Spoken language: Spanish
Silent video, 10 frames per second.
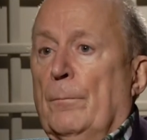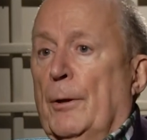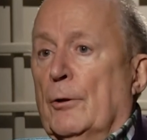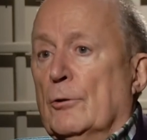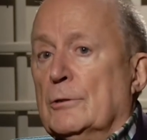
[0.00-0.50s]

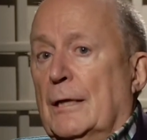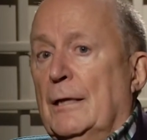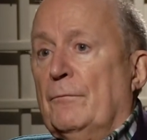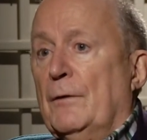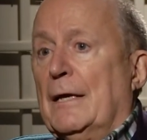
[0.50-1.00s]
Pero no
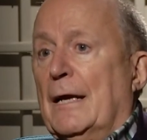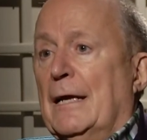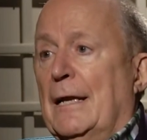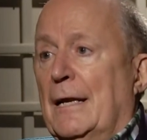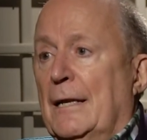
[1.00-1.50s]
significa
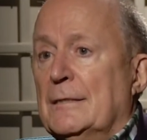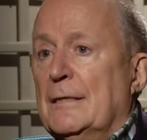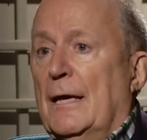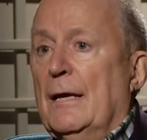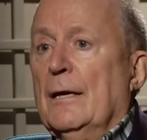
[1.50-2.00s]
que la
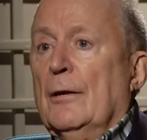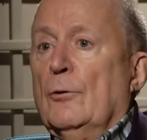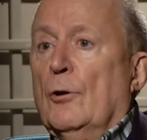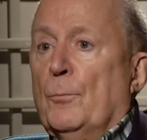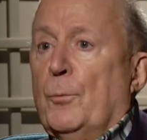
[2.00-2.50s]
Iglesia
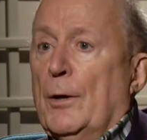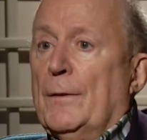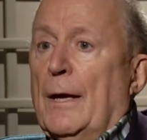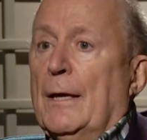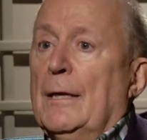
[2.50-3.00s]
no
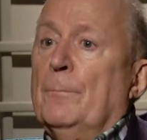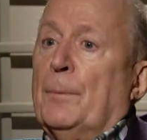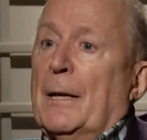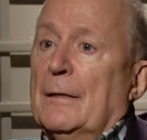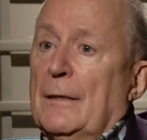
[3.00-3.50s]
pueda
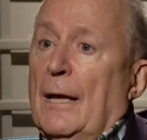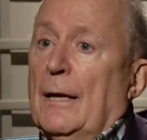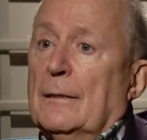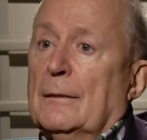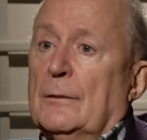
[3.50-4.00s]

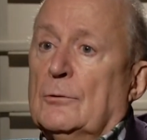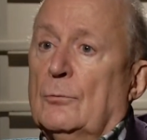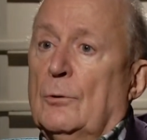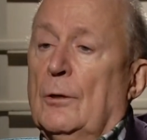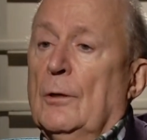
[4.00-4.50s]
impregnar de
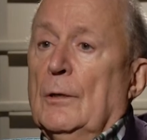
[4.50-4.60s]
su,